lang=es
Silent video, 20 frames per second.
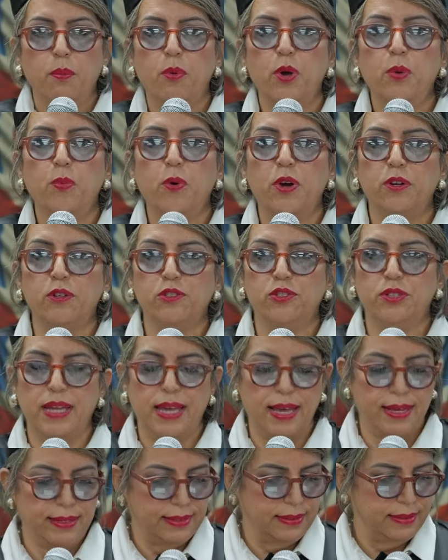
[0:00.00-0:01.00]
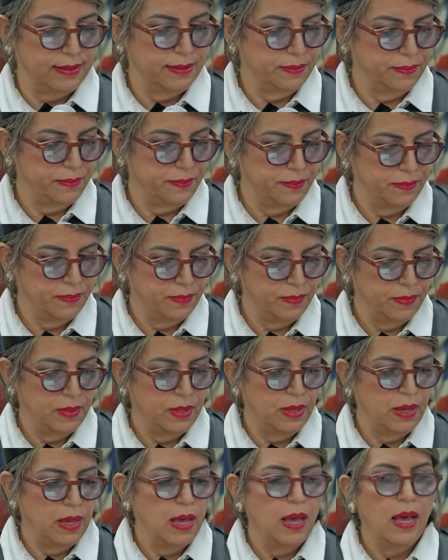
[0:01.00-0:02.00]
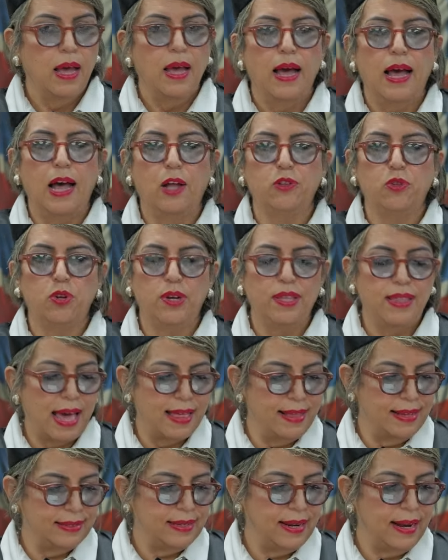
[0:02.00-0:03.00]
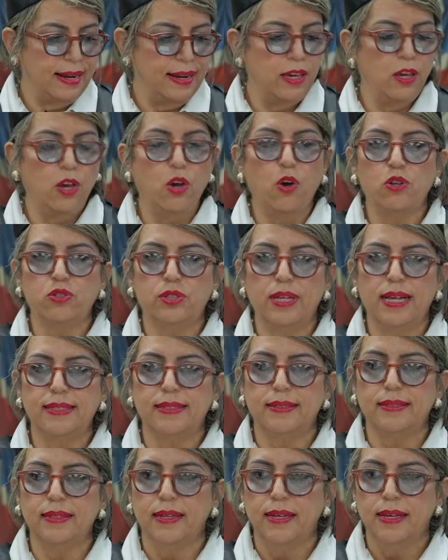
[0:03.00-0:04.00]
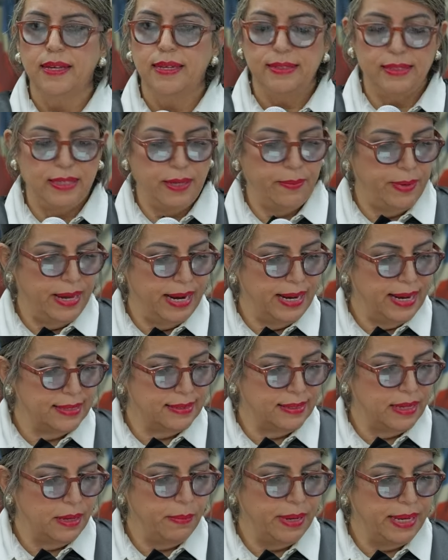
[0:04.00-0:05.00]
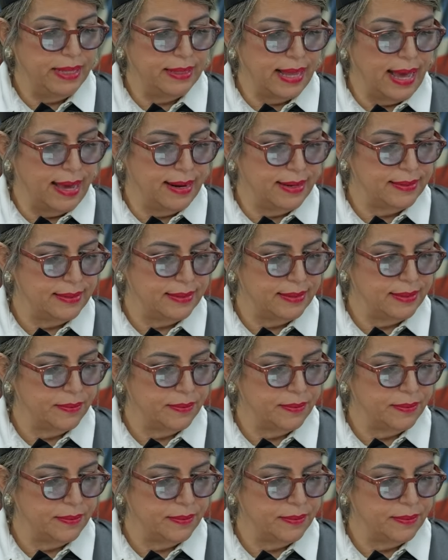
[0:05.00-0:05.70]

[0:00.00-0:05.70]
muy buenos días, autoridades religiosas, civiles y militares,